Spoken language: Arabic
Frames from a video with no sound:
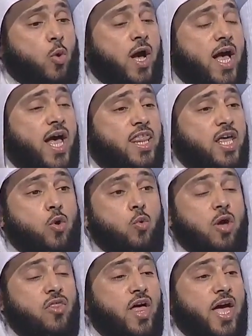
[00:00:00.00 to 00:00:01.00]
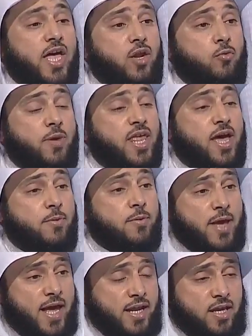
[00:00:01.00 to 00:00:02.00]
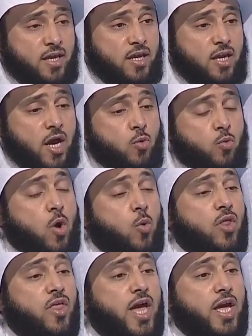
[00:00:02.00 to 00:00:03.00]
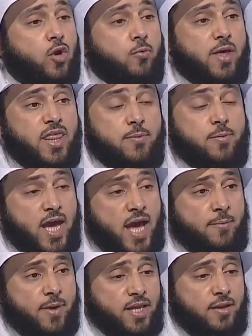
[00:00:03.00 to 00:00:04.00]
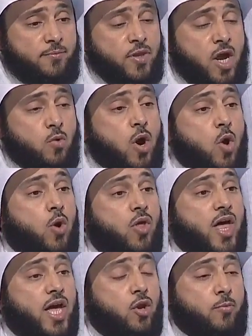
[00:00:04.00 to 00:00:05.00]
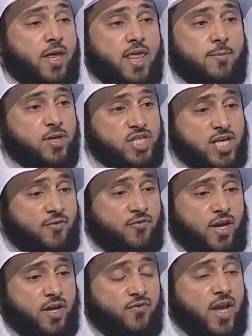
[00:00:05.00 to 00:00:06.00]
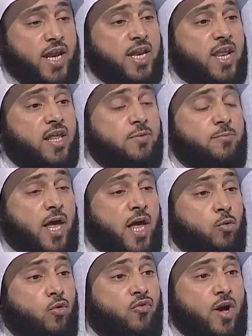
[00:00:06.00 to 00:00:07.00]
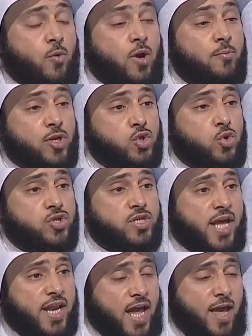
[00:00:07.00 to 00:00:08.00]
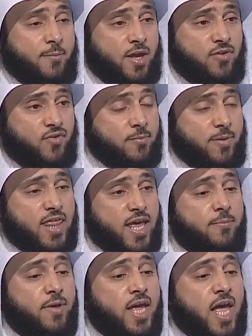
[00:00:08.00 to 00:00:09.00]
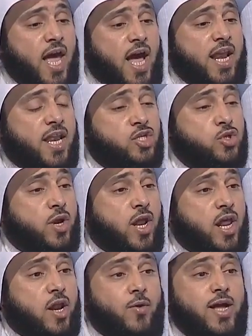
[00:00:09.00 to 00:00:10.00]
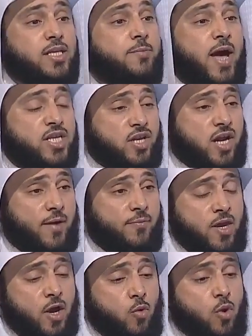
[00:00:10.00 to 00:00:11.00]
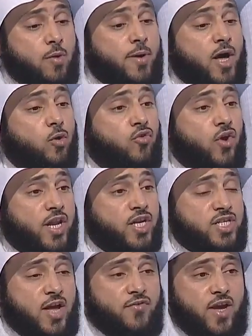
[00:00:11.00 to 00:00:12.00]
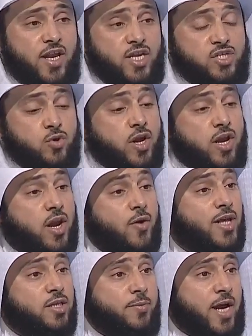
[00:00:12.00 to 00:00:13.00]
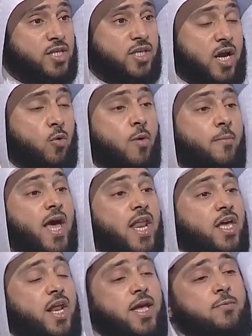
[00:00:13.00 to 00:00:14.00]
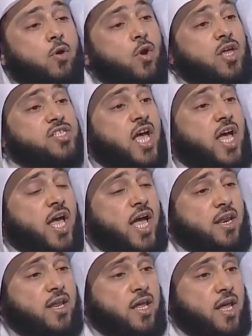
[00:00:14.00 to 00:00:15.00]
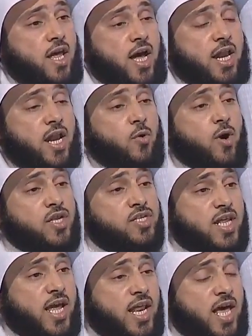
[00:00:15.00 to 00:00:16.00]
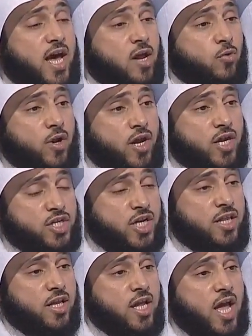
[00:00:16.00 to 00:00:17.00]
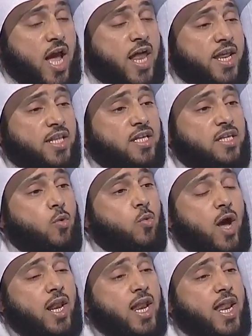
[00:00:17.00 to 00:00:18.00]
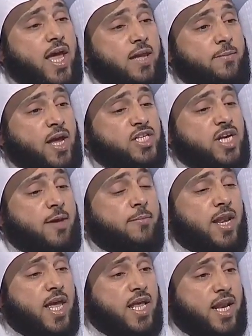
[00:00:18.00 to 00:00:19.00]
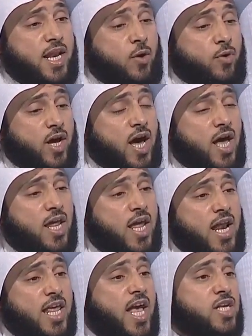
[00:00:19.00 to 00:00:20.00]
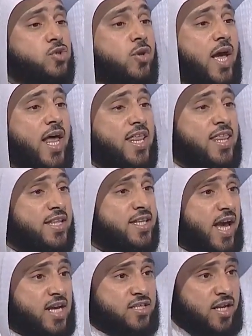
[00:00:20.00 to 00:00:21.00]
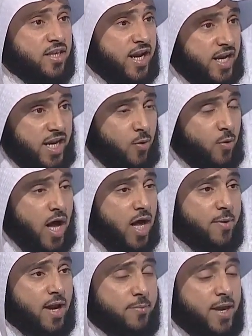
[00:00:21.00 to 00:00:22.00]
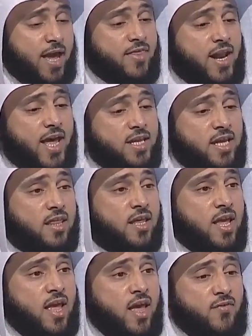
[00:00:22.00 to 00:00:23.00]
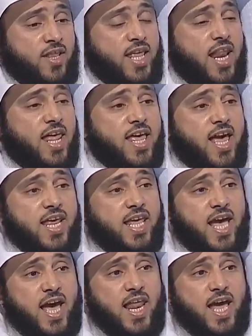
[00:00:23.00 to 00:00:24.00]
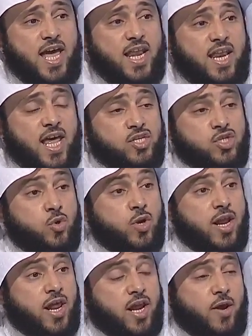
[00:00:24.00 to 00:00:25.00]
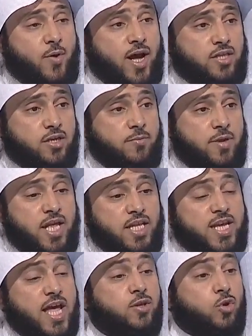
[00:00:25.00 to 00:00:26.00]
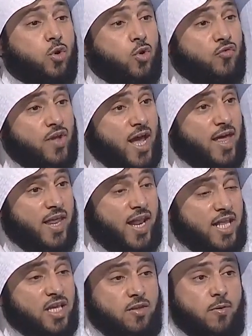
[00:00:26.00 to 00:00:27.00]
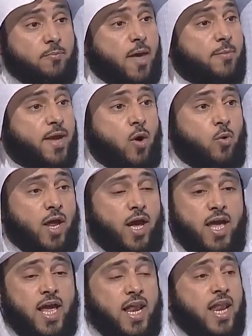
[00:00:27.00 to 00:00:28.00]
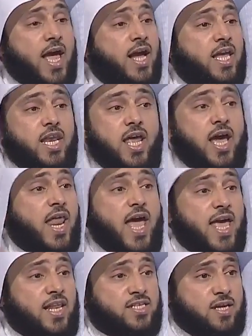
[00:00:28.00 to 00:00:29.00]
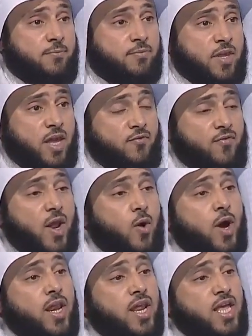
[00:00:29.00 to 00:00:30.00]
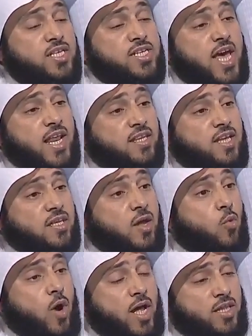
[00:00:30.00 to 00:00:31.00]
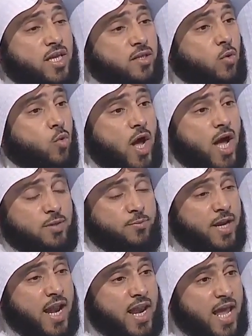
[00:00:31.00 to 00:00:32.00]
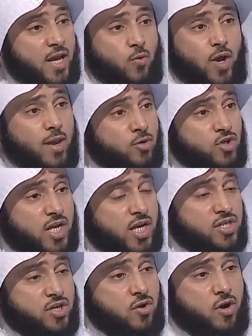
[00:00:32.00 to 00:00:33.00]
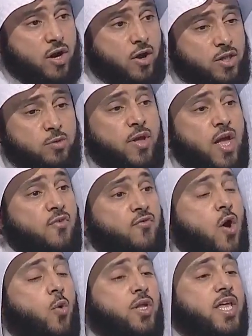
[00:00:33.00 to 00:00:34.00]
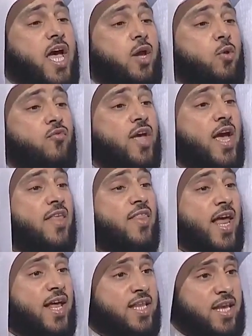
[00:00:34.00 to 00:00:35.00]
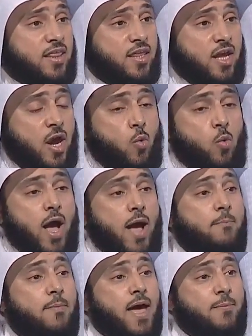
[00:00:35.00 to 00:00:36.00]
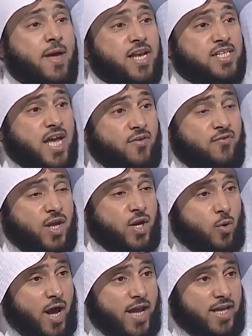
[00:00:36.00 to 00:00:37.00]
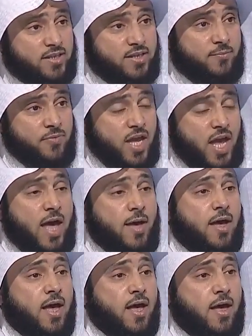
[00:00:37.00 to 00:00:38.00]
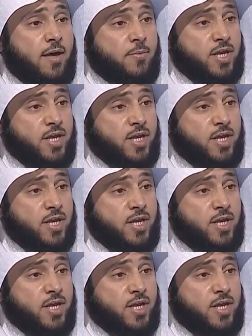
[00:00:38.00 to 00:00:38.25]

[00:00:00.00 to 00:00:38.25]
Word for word: وهذا هو ظاهر مذهب مالك وهو ظاهر مذهب أحمد وهو ظاهر مذهب الشافعي فإن المعروف والمنصوص عن أحمد في المذهب أن السنن رواتب عشرة والمعروف عن الشافعي أن السنن رواتب عشرة ومالك رحمه الله صح عنه أنه أرسل إلى هارون الرشيد أن يتطوع لله ما شاء من ليل أو نهار ليحصل على ثنتي عشرة ركعة وأخبر بهذا الحديث فدل ذلك على أن سنن الرواتب تدخل في هذا الحديث من باب أولى لكنها لا يلزم فلو أن إنسانا تطوع التطوعات من الليل ولم يصلي سن الرواتب فهو داخل في هذا الحديث وأما ما جاء في رواية آه، آه،